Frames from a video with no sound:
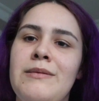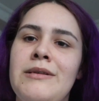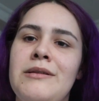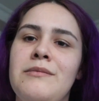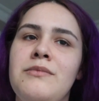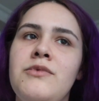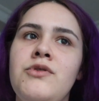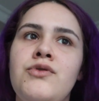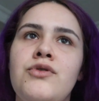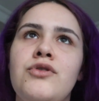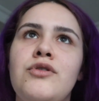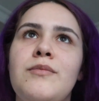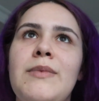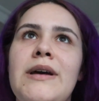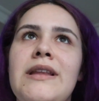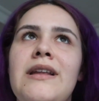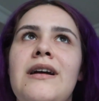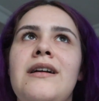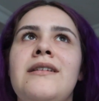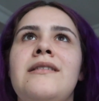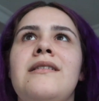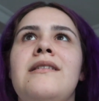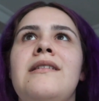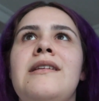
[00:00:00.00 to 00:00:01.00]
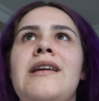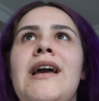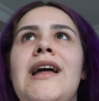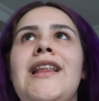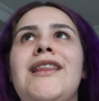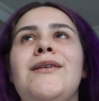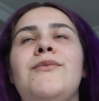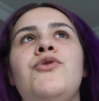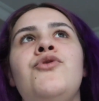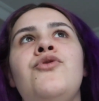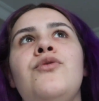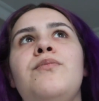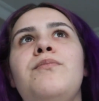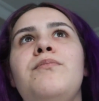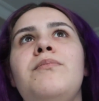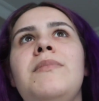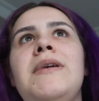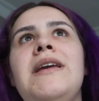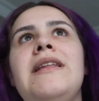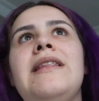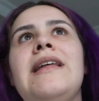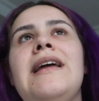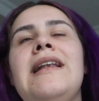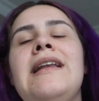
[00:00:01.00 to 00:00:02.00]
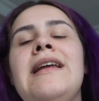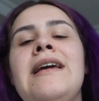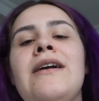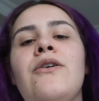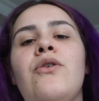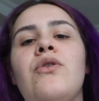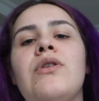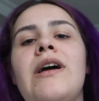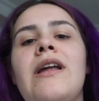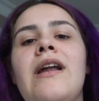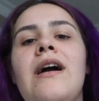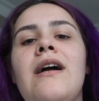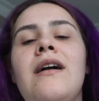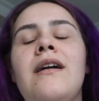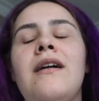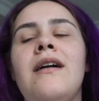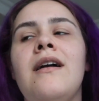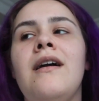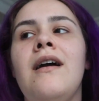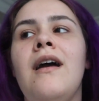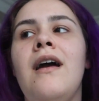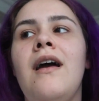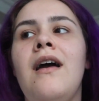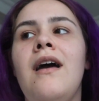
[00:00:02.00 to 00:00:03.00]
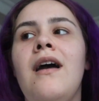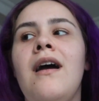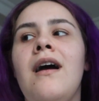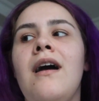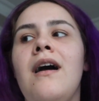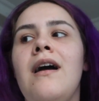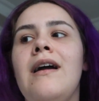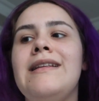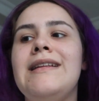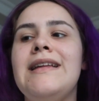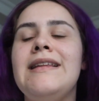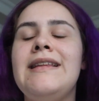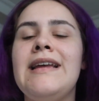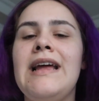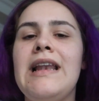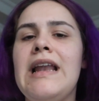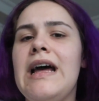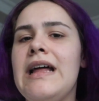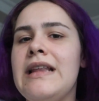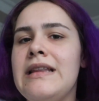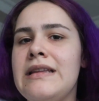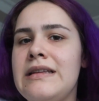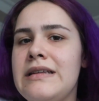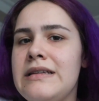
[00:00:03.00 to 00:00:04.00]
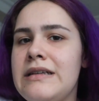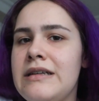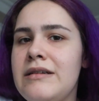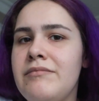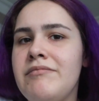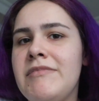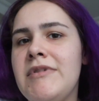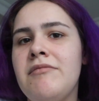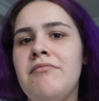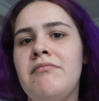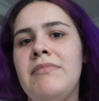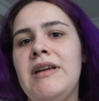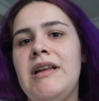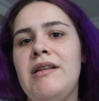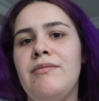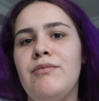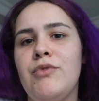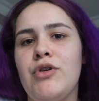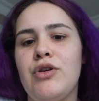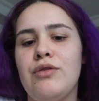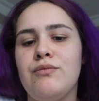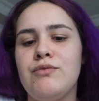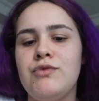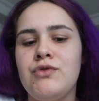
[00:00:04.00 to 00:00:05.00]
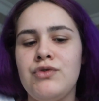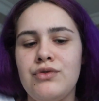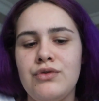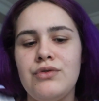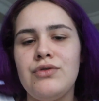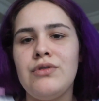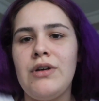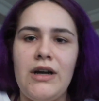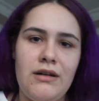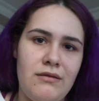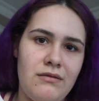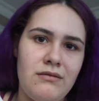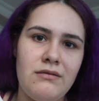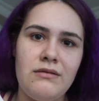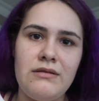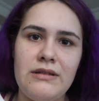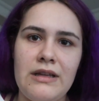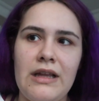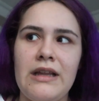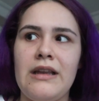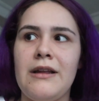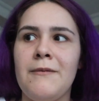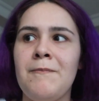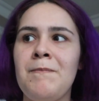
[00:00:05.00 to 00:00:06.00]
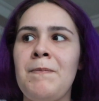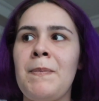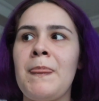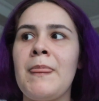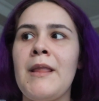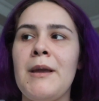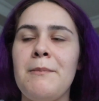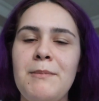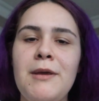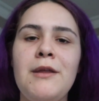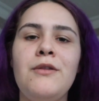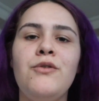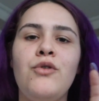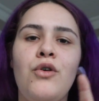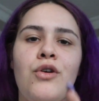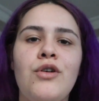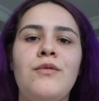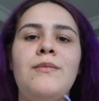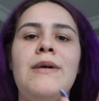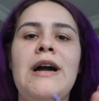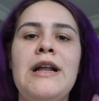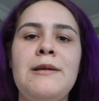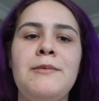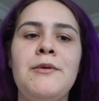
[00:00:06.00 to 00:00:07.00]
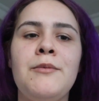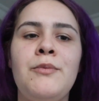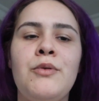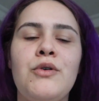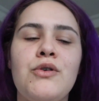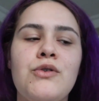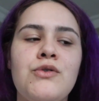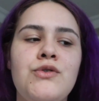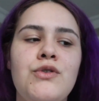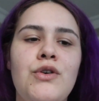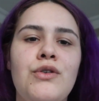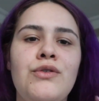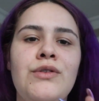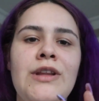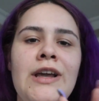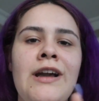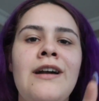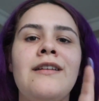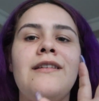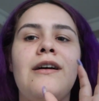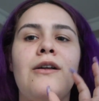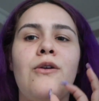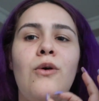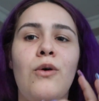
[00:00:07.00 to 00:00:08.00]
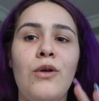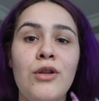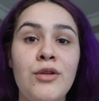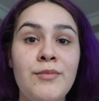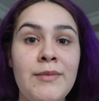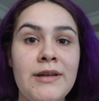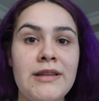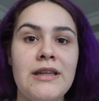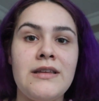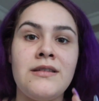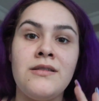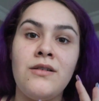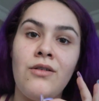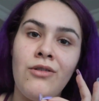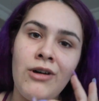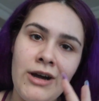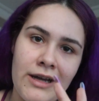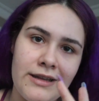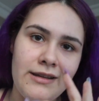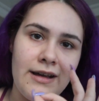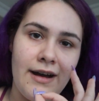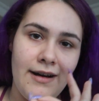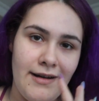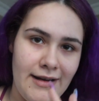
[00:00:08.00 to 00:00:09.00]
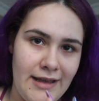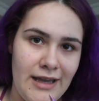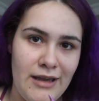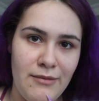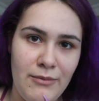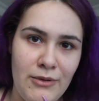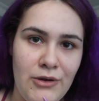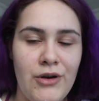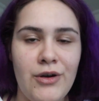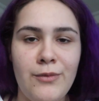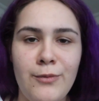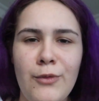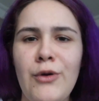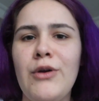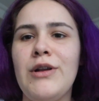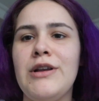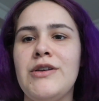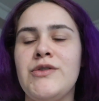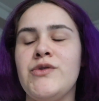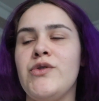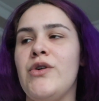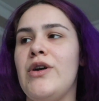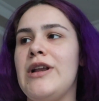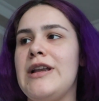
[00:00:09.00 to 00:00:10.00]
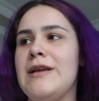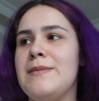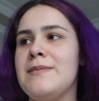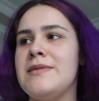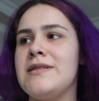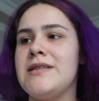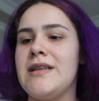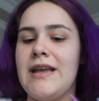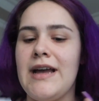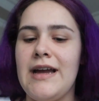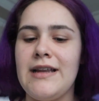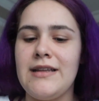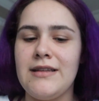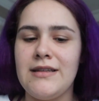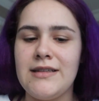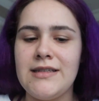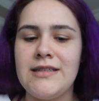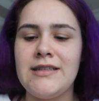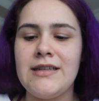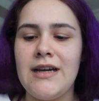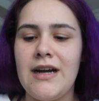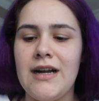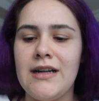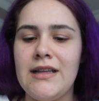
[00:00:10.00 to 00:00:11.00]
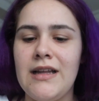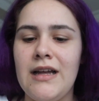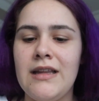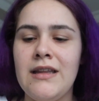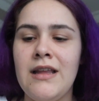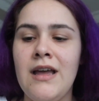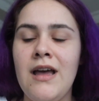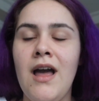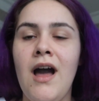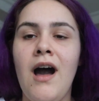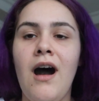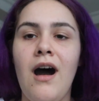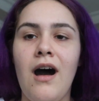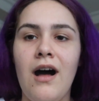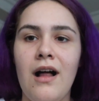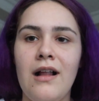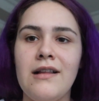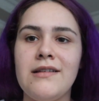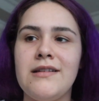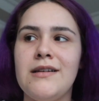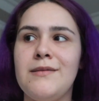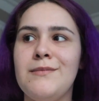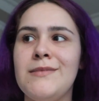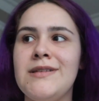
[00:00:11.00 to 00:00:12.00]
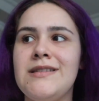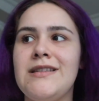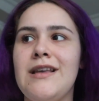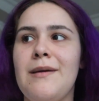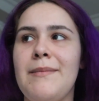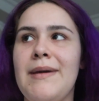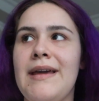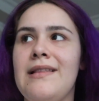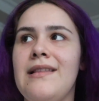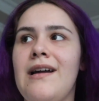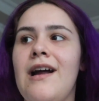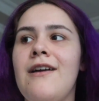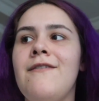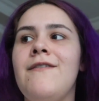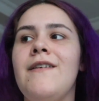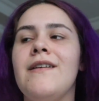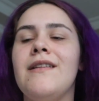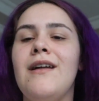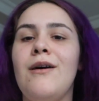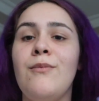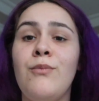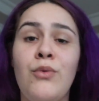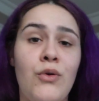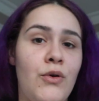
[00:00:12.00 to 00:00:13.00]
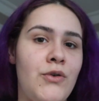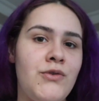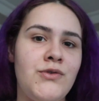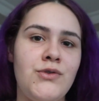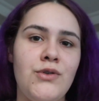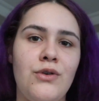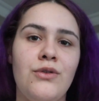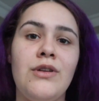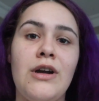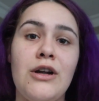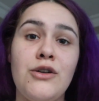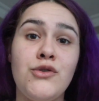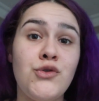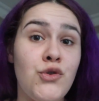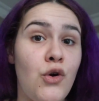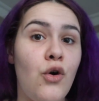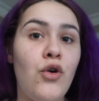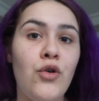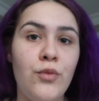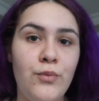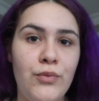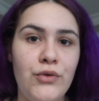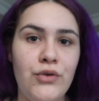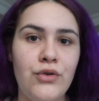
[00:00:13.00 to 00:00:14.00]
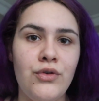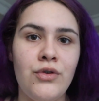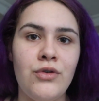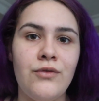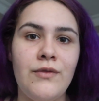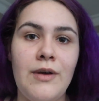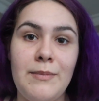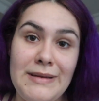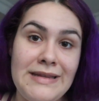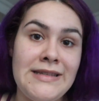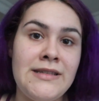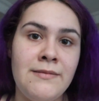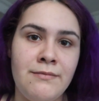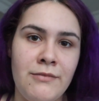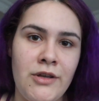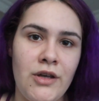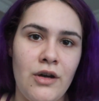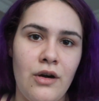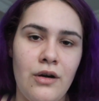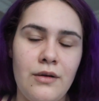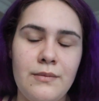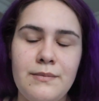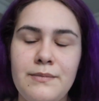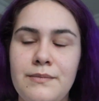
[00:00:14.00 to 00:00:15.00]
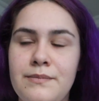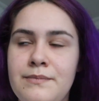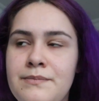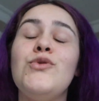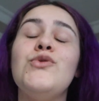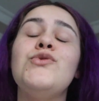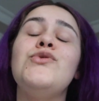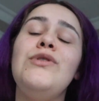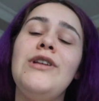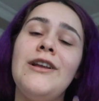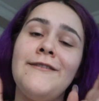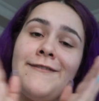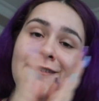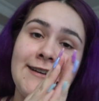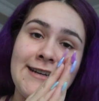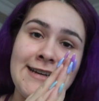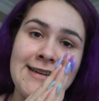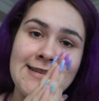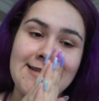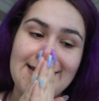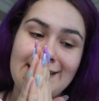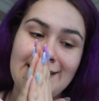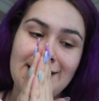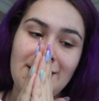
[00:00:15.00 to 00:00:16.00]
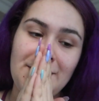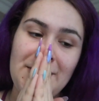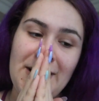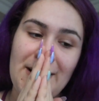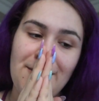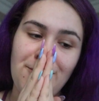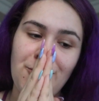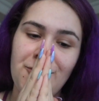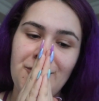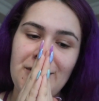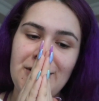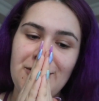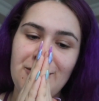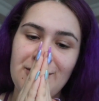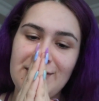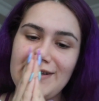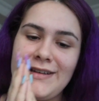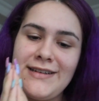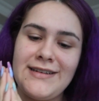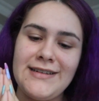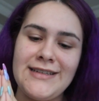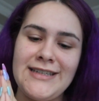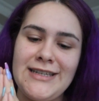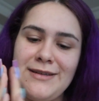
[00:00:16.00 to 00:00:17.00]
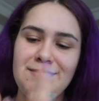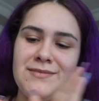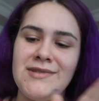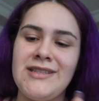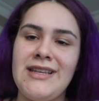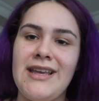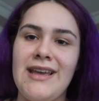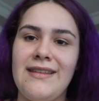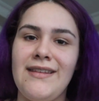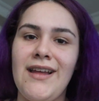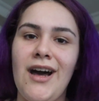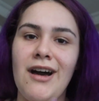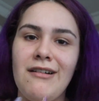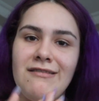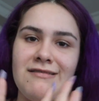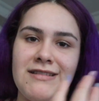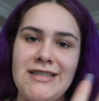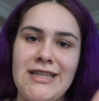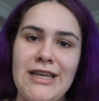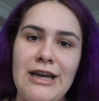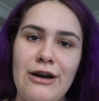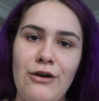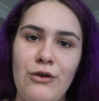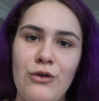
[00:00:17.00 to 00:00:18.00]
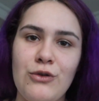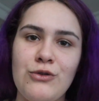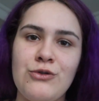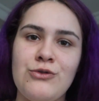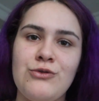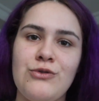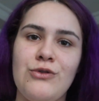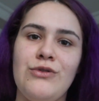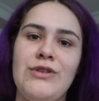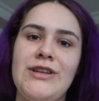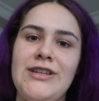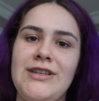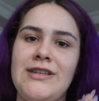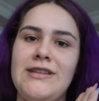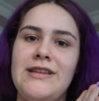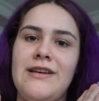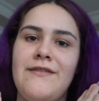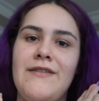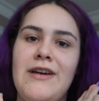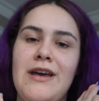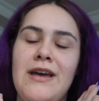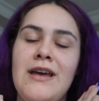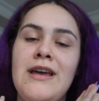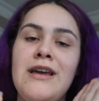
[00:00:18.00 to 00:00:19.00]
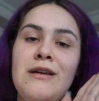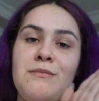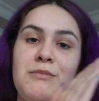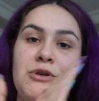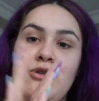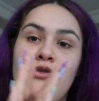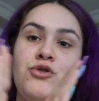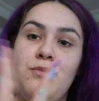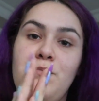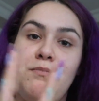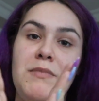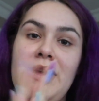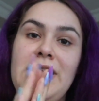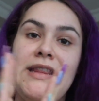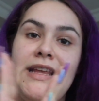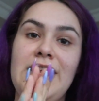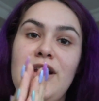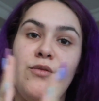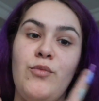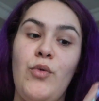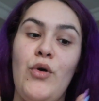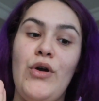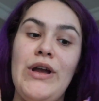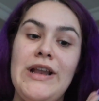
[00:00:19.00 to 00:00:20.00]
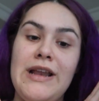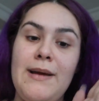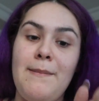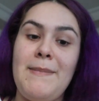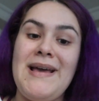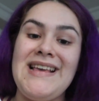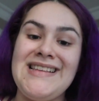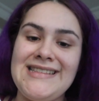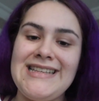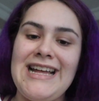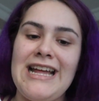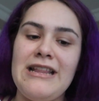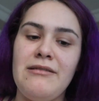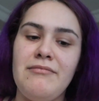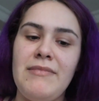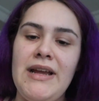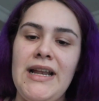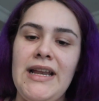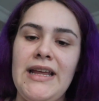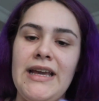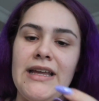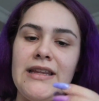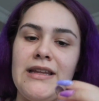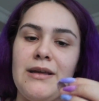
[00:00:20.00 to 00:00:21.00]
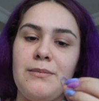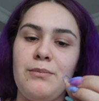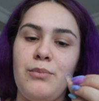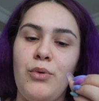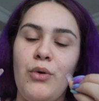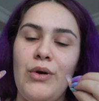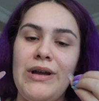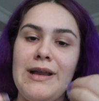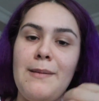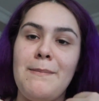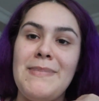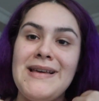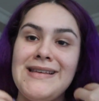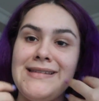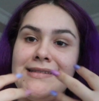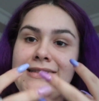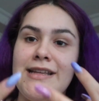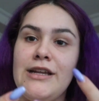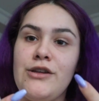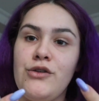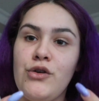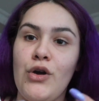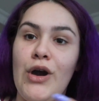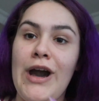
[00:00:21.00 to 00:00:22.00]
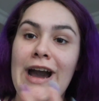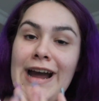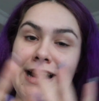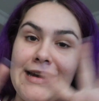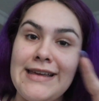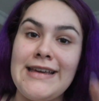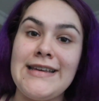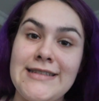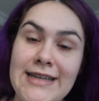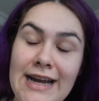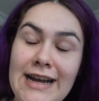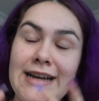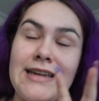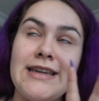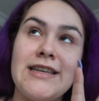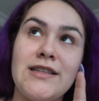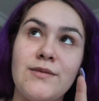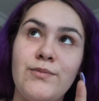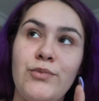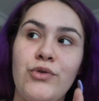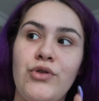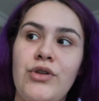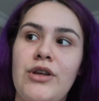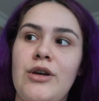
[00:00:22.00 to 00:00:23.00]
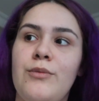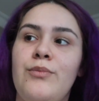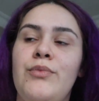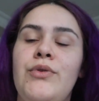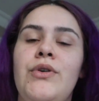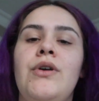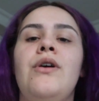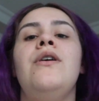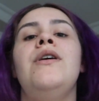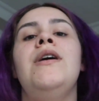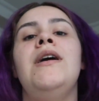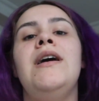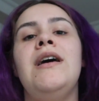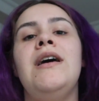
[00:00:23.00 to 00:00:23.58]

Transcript: bitmiş. Çünkü ben artık kendimi tüp mideli olarak nitelendirir miyim bilmiyorum. Çünkü yani bir normal bir porsiyon ne kadar olmalıysa o kadar yiyebiliyorum. Öyle söyleyeyim size. Yani dışarıdan aldığımız yemekler falan porsiyonlar çok büyük ve bitmiyor. Uzun lafın kısası ben bu videoları kimseye tavsiye olsun işte ve bir tüp mideli böyle beslenmeli ya da böyle besleniyor herkes. Herkes bunu yapıyor